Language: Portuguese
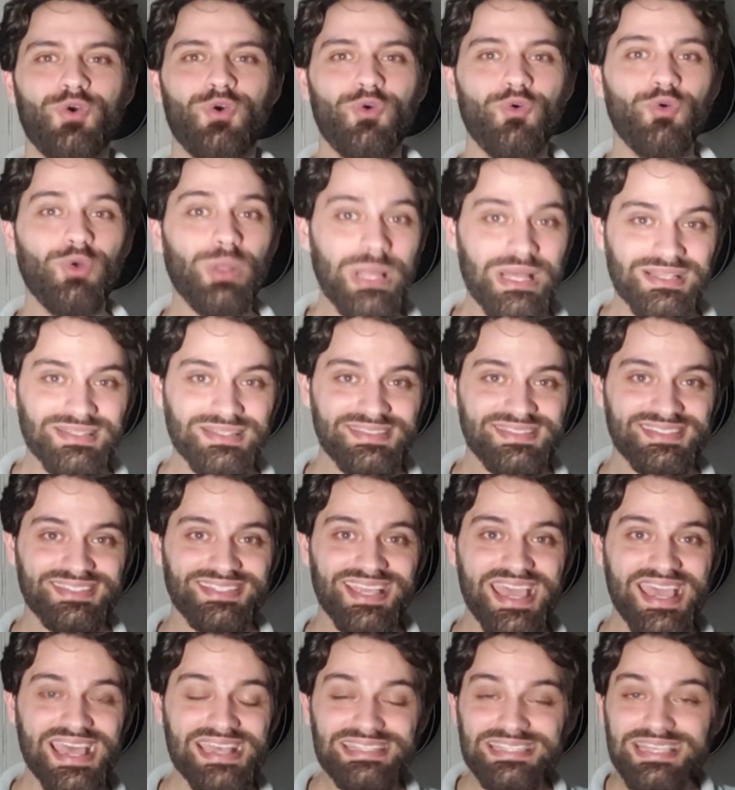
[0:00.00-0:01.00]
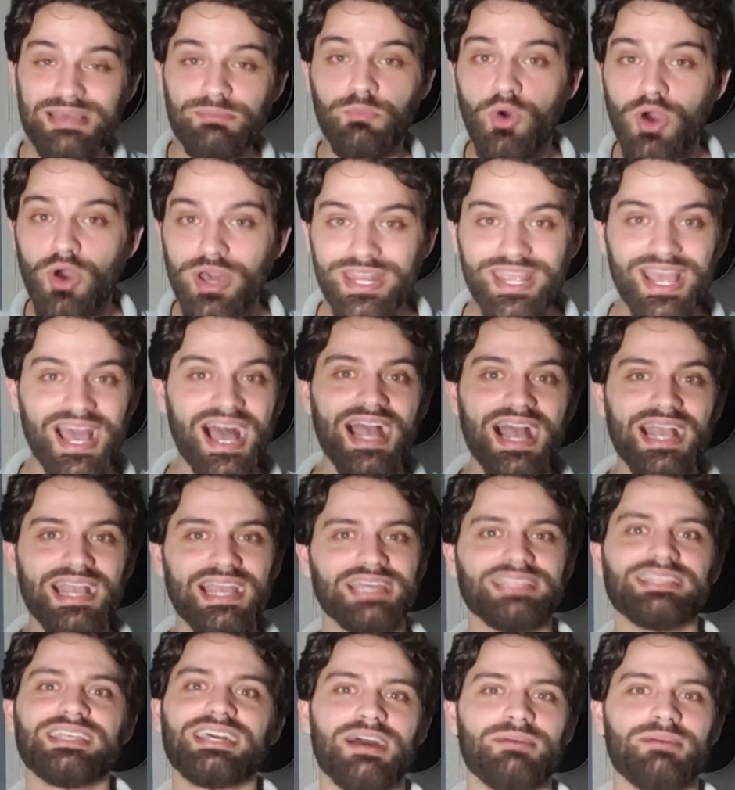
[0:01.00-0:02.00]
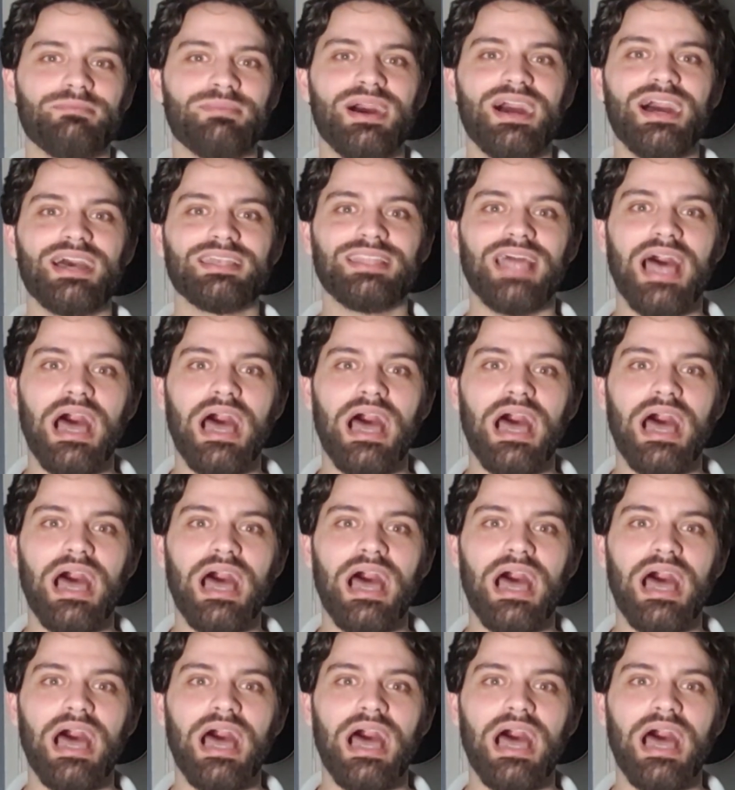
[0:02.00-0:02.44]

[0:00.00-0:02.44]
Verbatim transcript: O lance é saborear cada camada